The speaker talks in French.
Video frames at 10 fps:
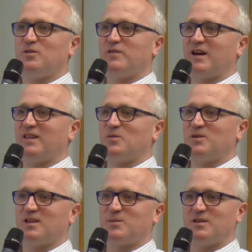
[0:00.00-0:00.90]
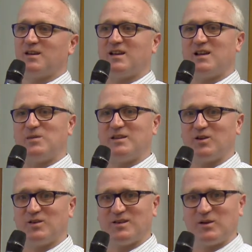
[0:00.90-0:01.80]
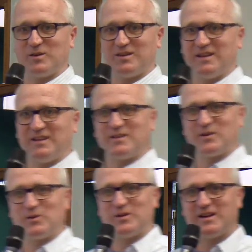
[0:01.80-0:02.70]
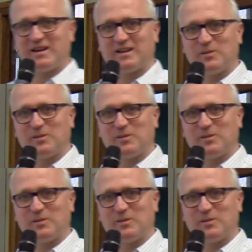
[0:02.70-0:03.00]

on verra dans mon exposé que les bitcoins, c'est aussi les descendants de la carte à